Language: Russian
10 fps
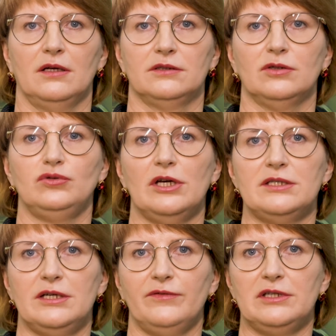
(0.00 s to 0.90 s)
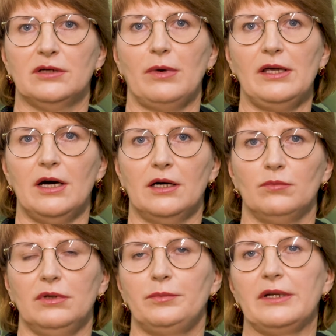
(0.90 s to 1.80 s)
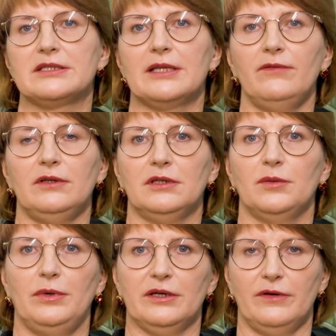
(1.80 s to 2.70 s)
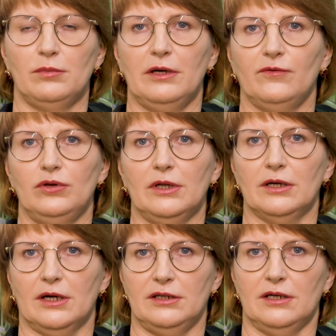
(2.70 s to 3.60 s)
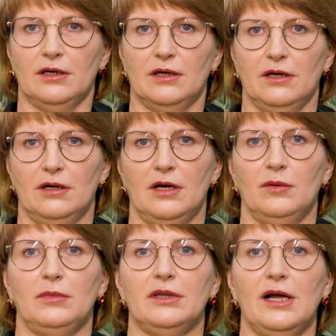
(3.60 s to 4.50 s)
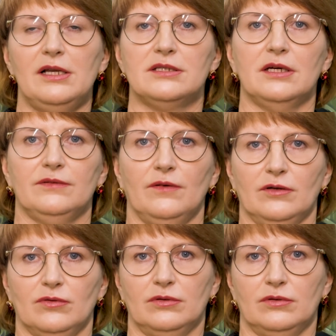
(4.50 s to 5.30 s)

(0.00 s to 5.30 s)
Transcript: За участие в этих боях был представлен к первой боевой награде – медали за отвагу.